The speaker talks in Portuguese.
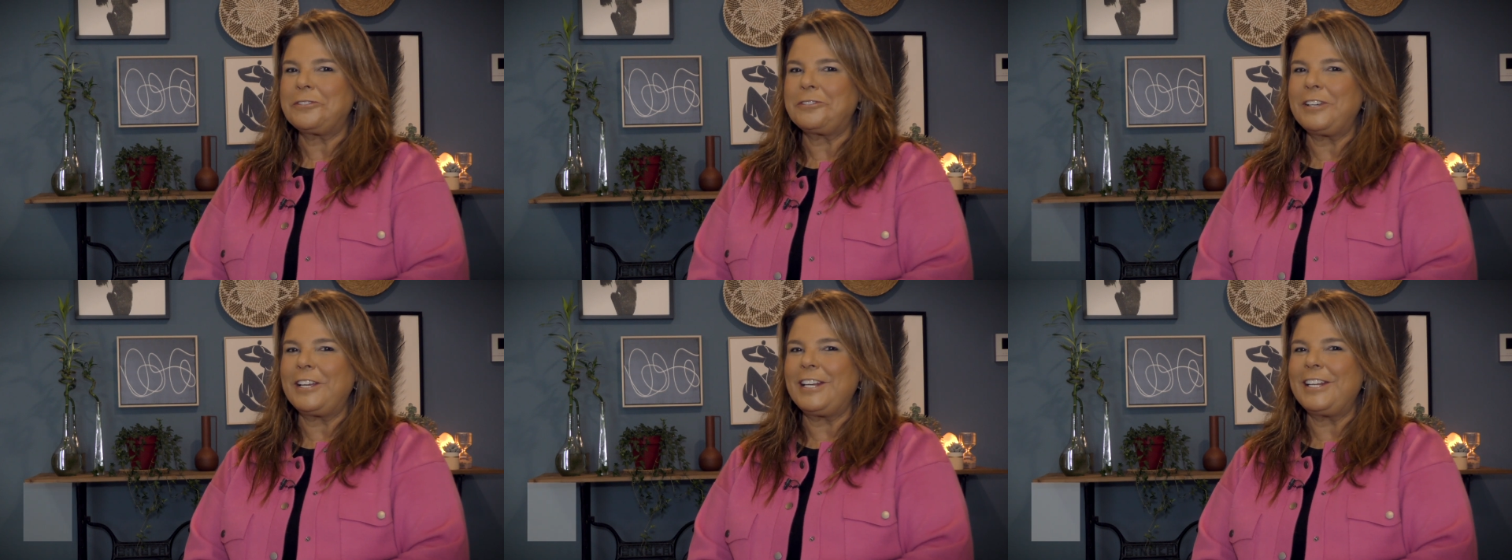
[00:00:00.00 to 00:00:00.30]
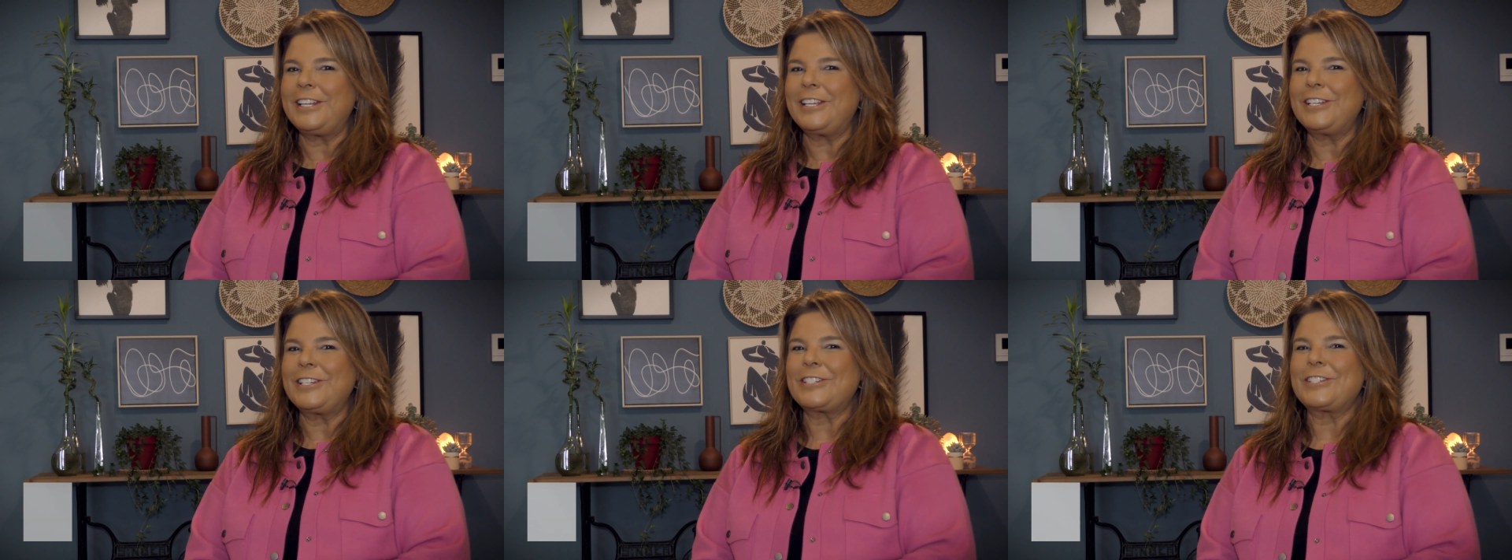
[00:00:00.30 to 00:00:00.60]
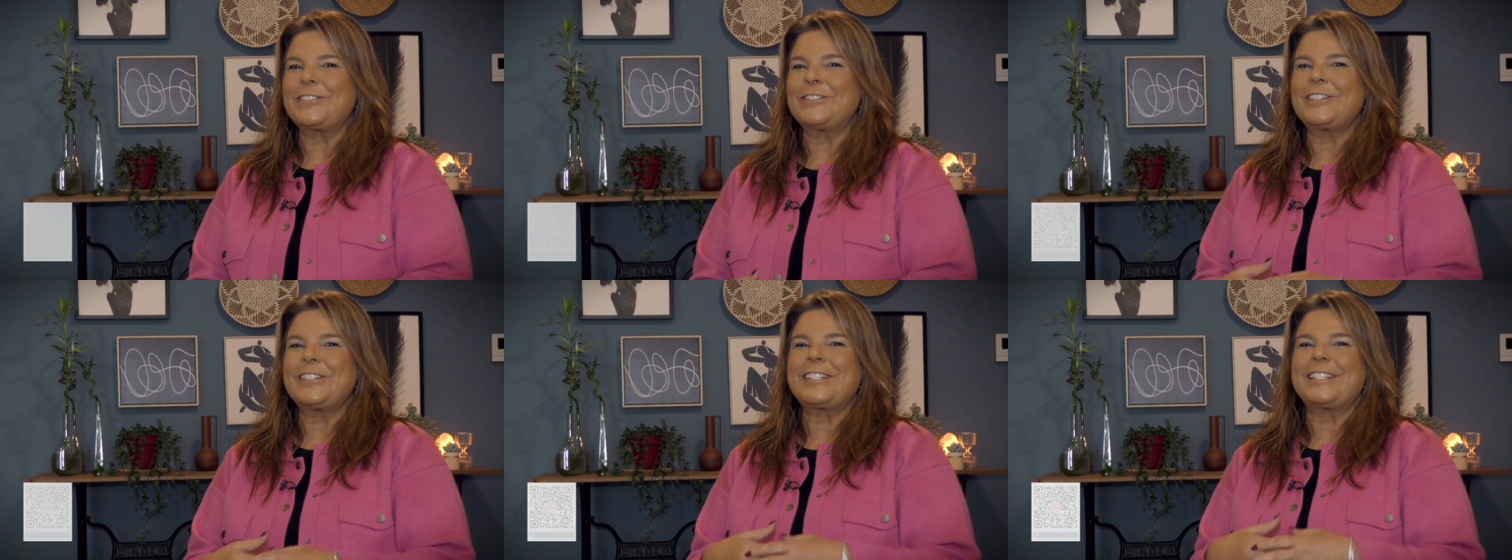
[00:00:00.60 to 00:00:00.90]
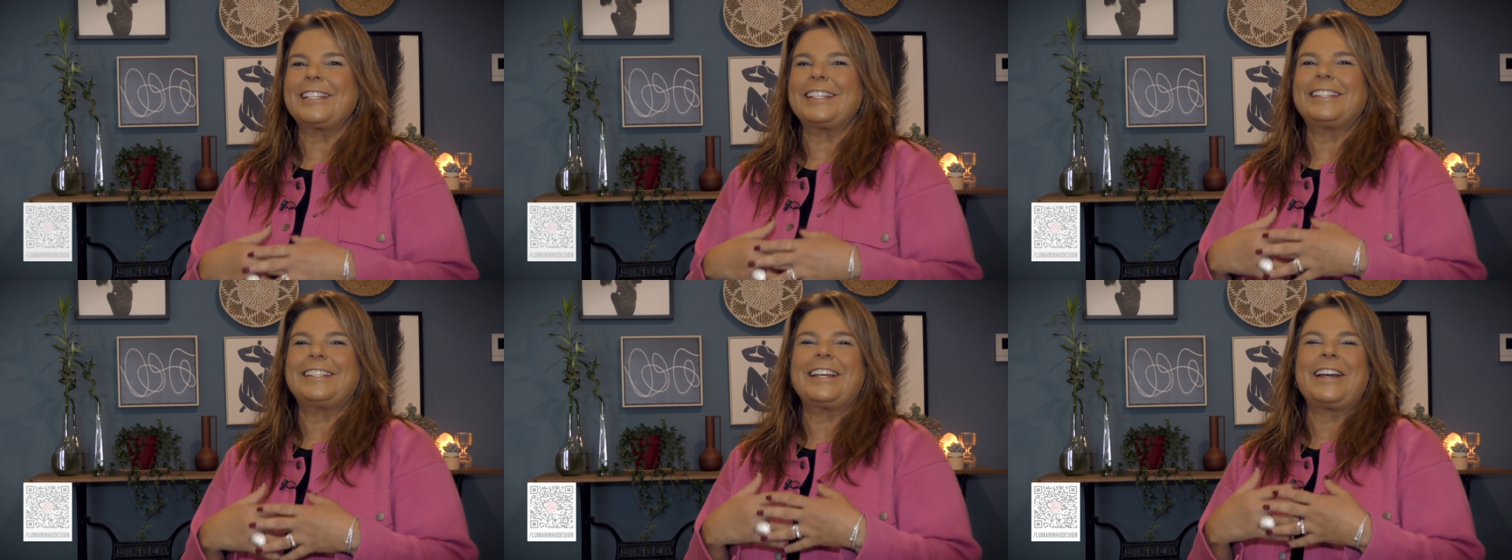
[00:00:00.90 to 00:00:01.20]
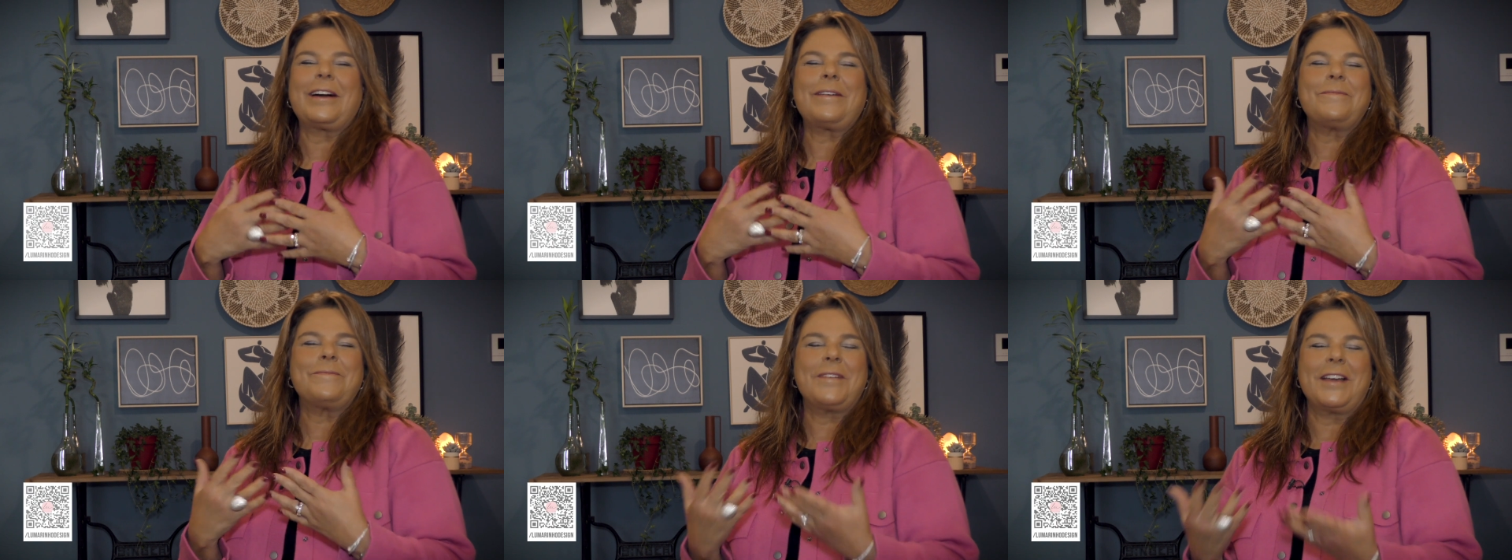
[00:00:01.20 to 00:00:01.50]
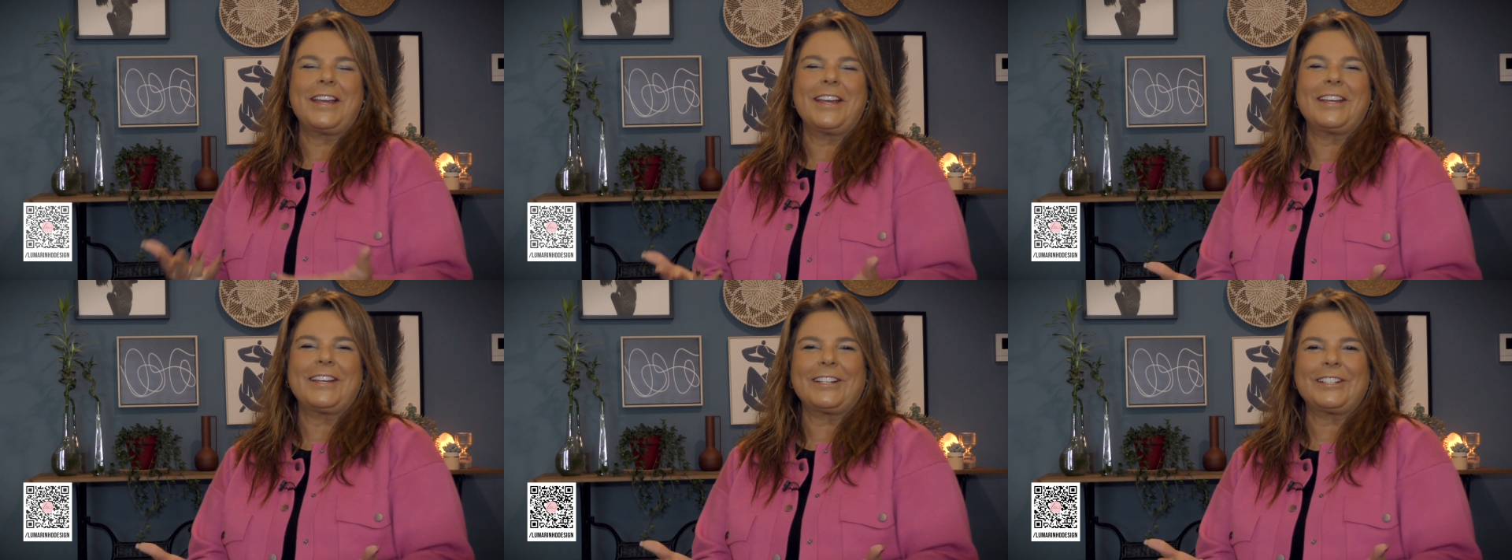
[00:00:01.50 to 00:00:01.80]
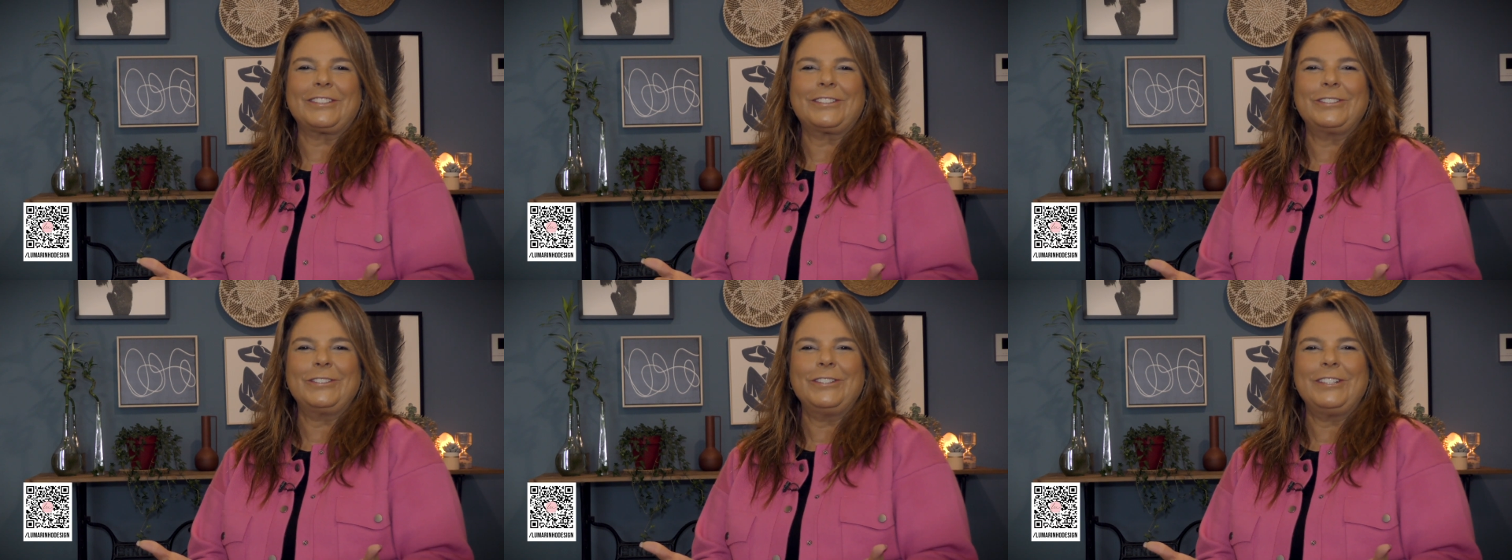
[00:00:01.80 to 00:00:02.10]
feliz de você ter
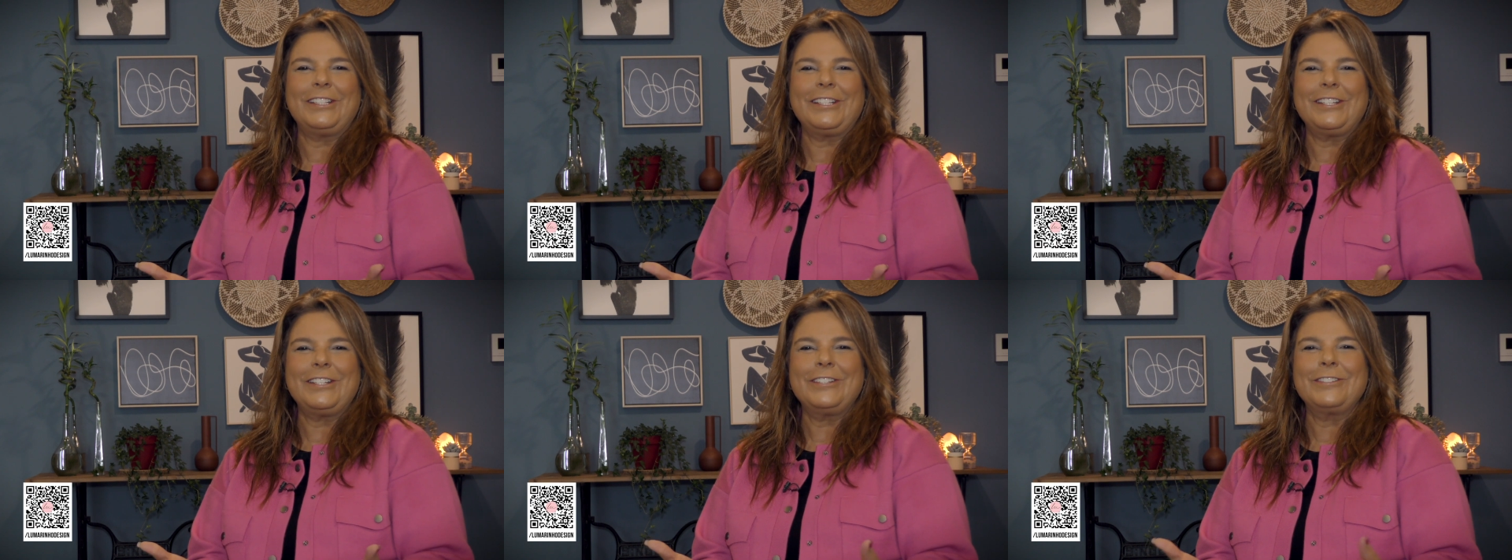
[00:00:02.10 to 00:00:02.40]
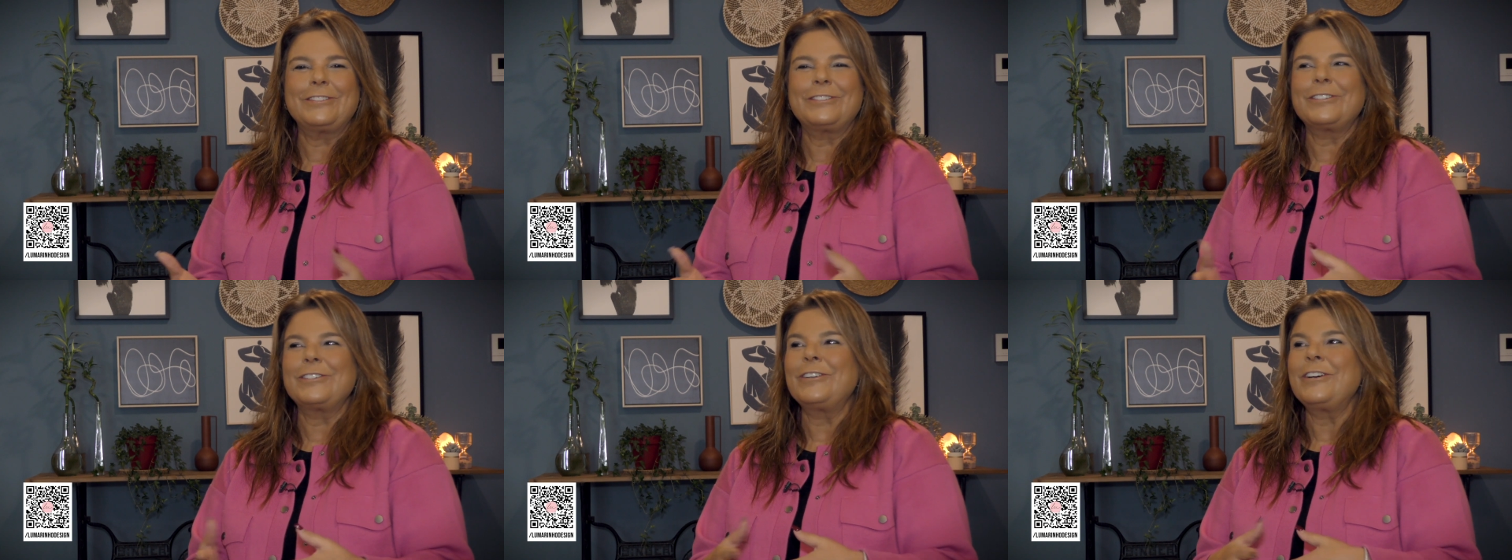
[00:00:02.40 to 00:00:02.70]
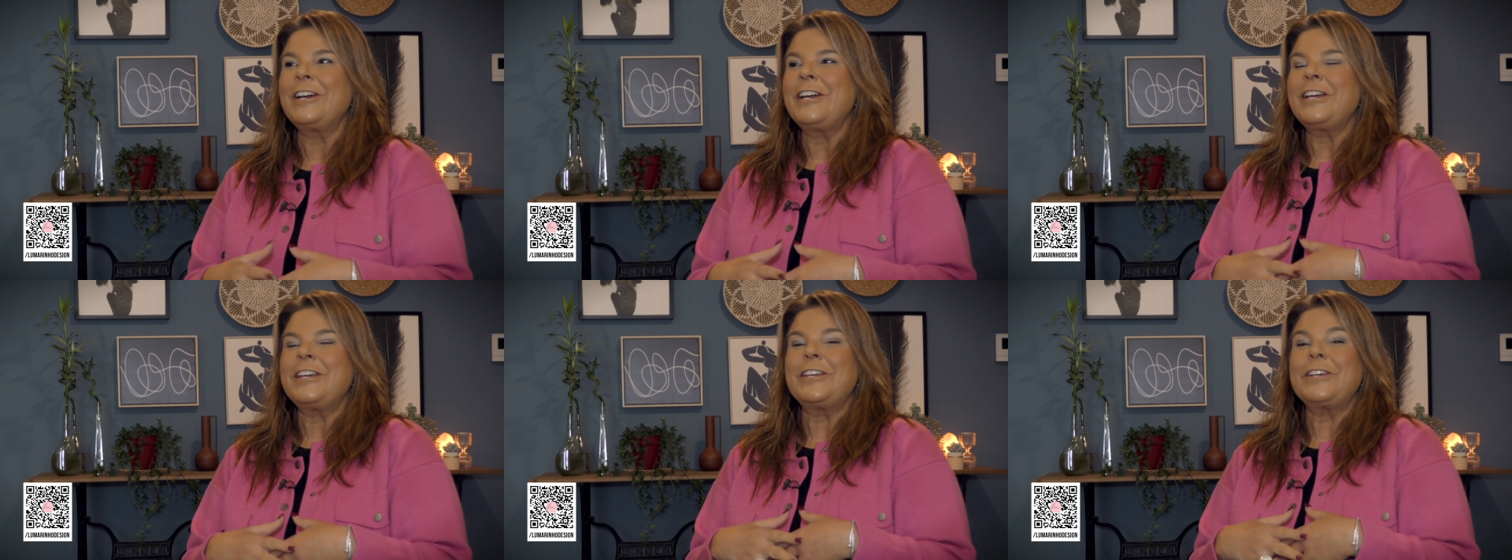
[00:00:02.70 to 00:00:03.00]
aberto o livro